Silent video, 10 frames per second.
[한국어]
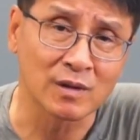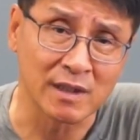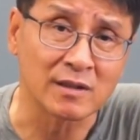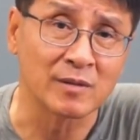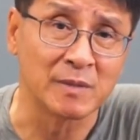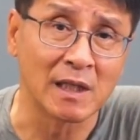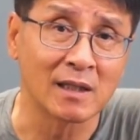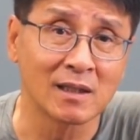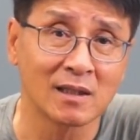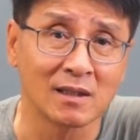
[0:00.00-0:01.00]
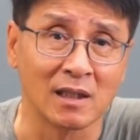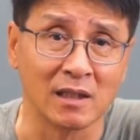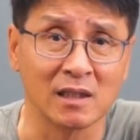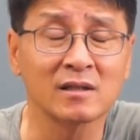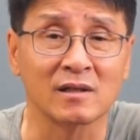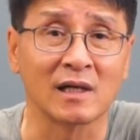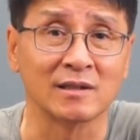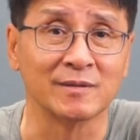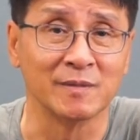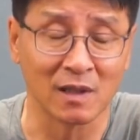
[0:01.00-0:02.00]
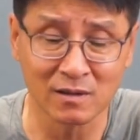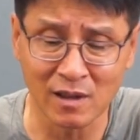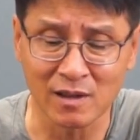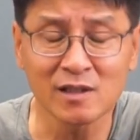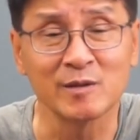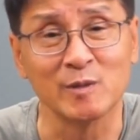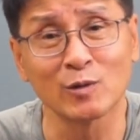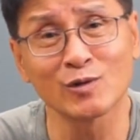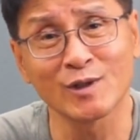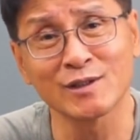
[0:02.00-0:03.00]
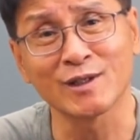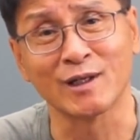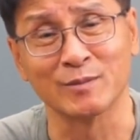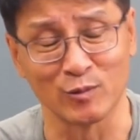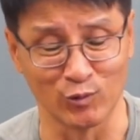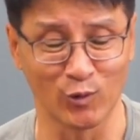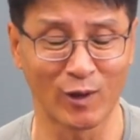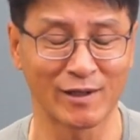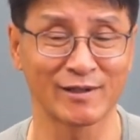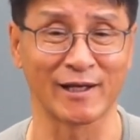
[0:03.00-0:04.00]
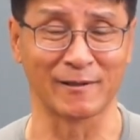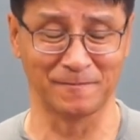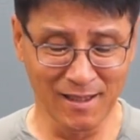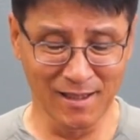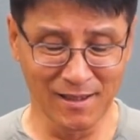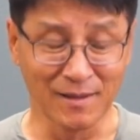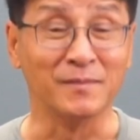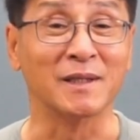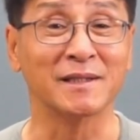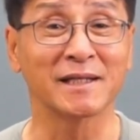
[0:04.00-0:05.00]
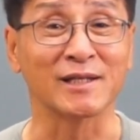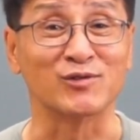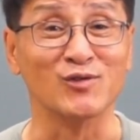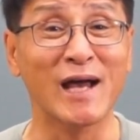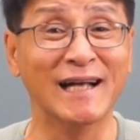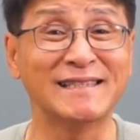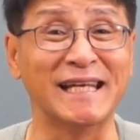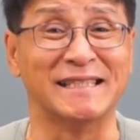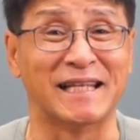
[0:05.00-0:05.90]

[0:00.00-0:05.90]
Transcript: 그 센서입니다. 예, 이게 들어가 있습니다. 근데 이 심전도 센서가 운동하는데 뭐 그렇게 중요한지는